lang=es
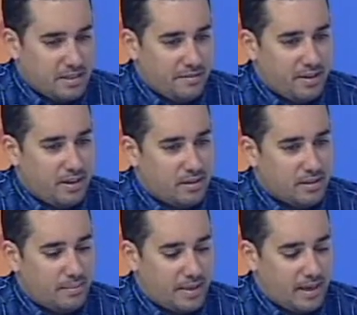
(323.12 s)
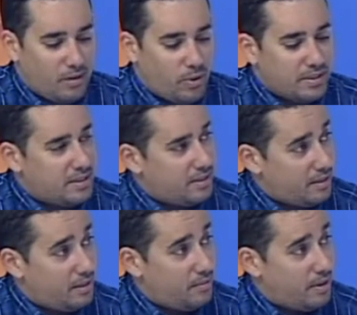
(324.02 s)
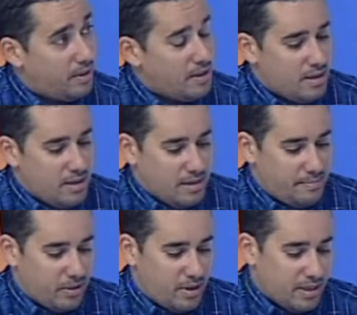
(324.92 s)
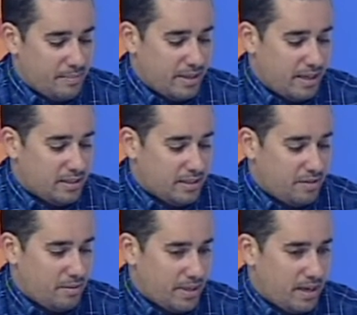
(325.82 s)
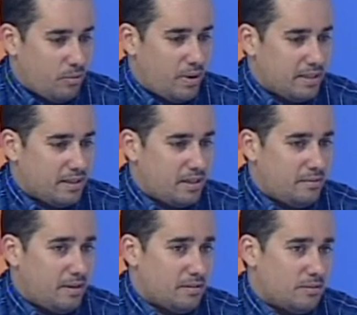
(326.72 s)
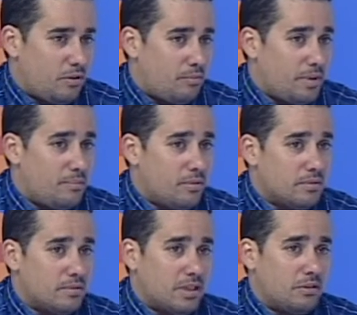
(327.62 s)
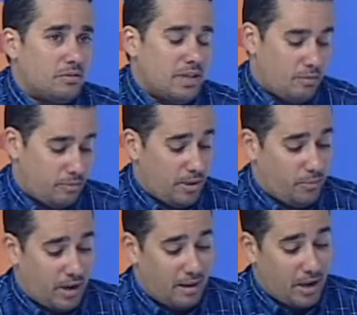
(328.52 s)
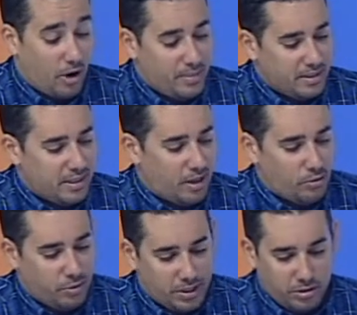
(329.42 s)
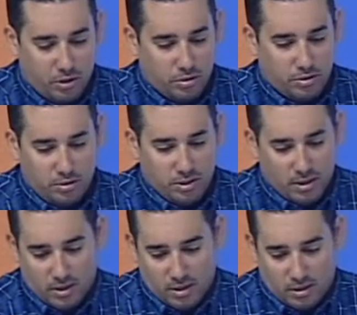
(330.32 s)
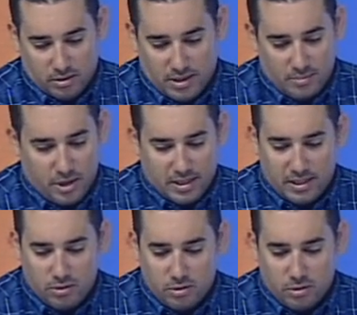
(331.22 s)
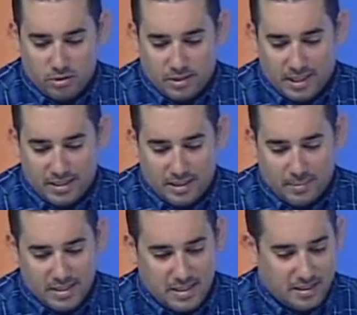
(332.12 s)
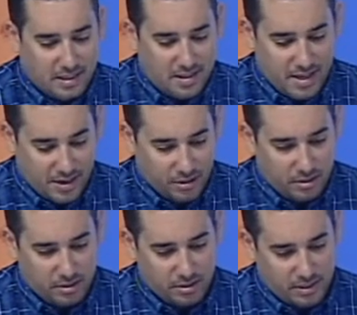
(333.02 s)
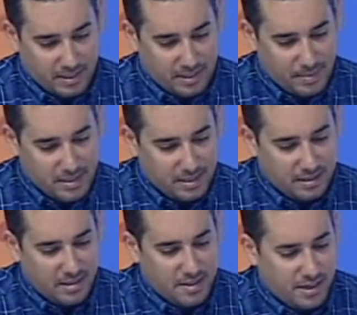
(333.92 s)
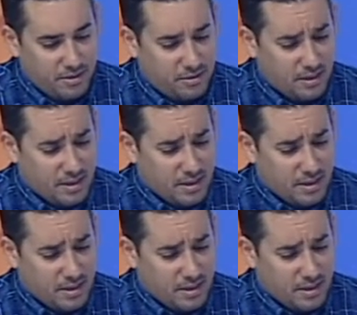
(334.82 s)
cifras de manera cuantitativa, pero hay que manejar cifras de manera cualitativa. No es lo mismo si contamos, por ejemplo, ...ha aumentado de un año a otro, lo tenía por aquí, unos 30 pacientes diarios. 30 pacientes diarios